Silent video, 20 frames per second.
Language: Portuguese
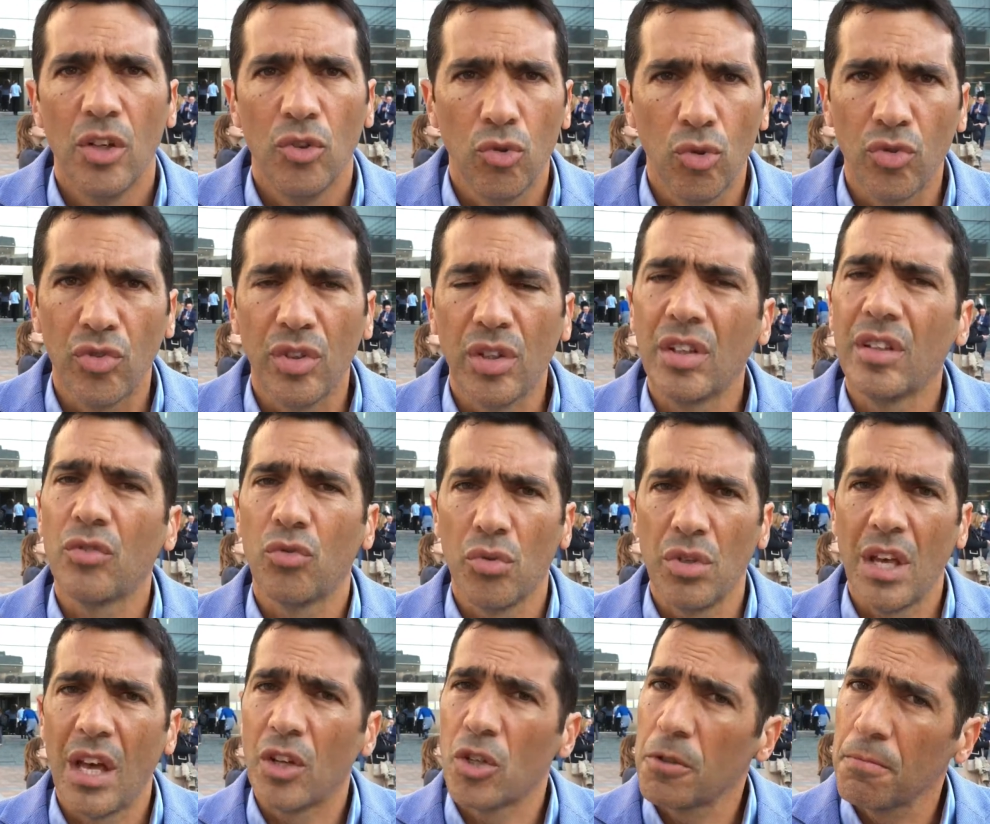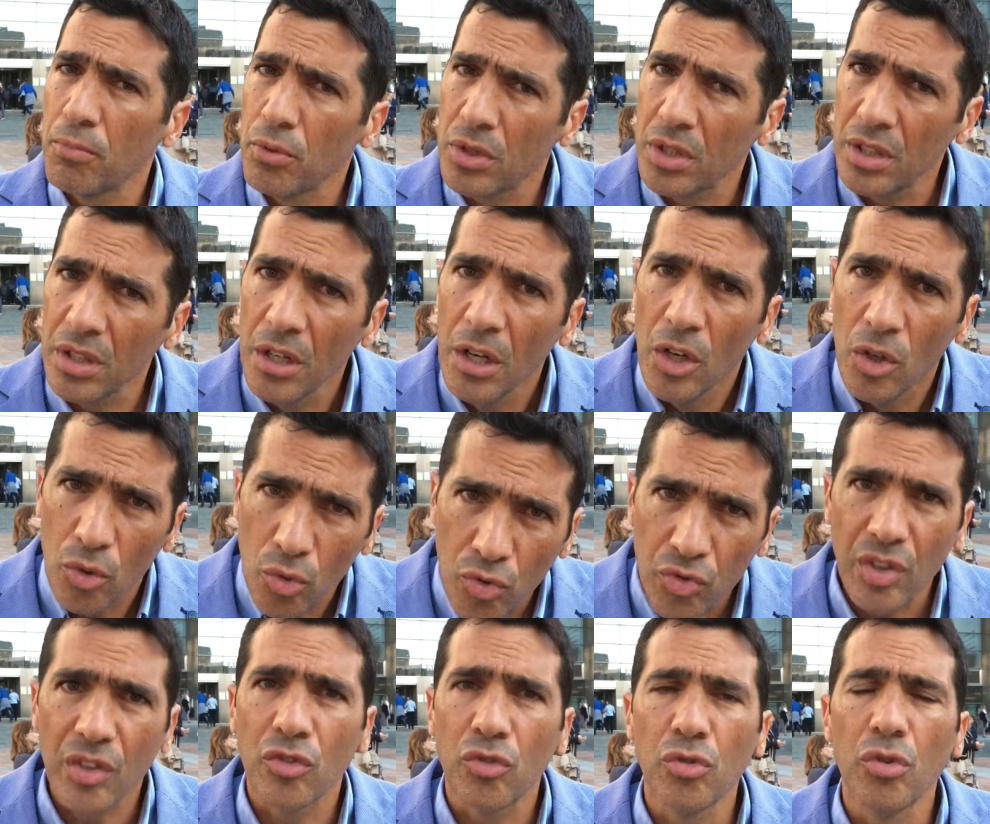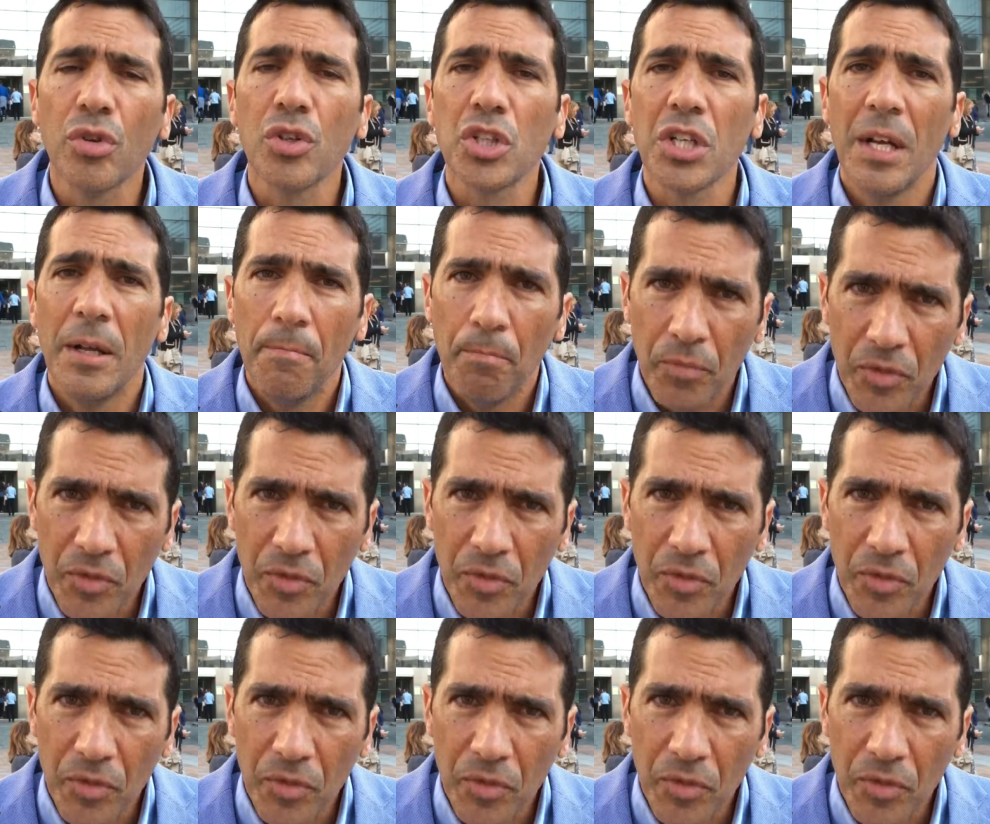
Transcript: dos açorianos, porque os Açores